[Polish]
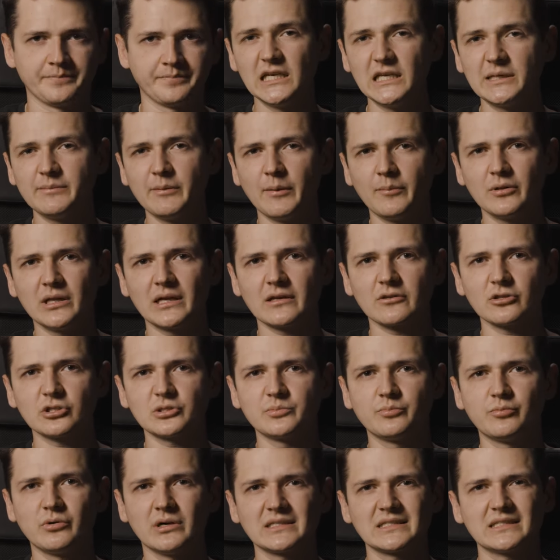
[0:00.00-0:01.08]
Ich popularność
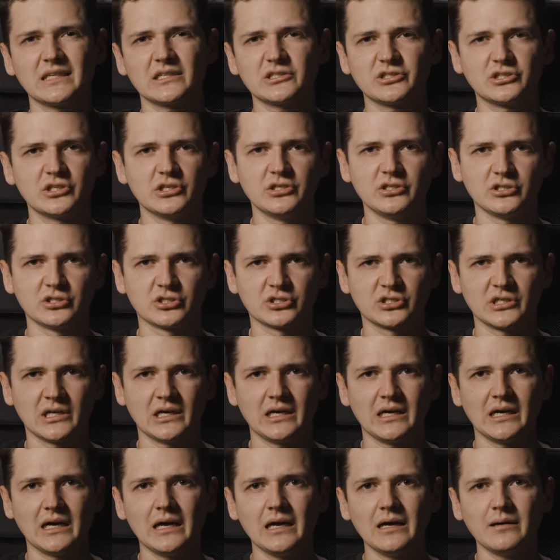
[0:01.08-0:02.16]
była znacznie
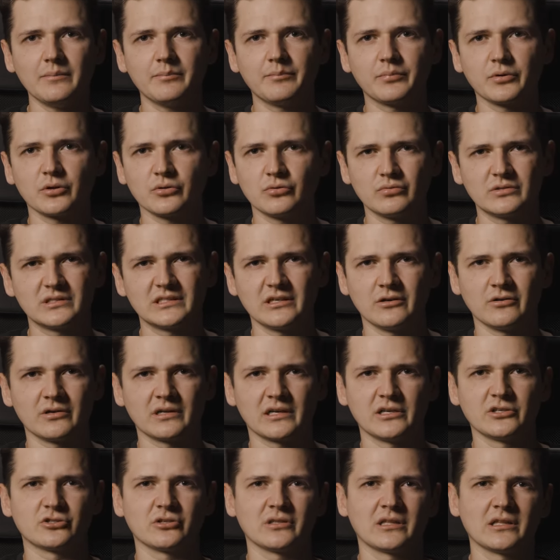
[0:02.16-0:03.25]
niższa, a produkcja
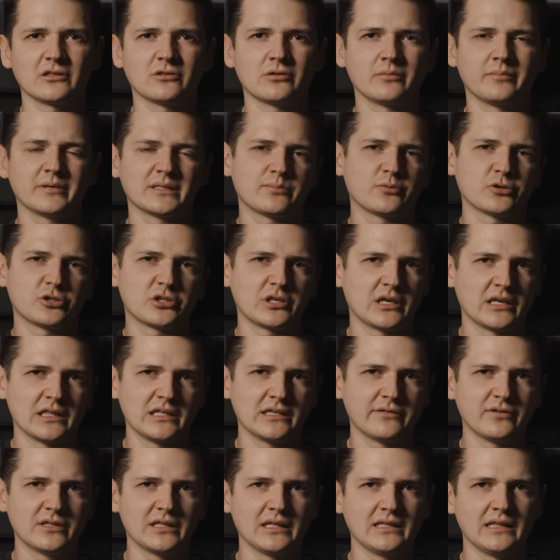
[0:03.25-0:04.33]
ograniczona do
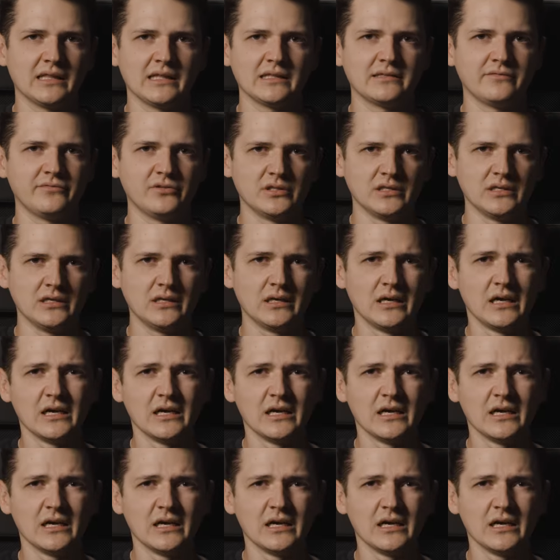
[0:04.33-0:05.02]
bezpośrednich wydań na DVD,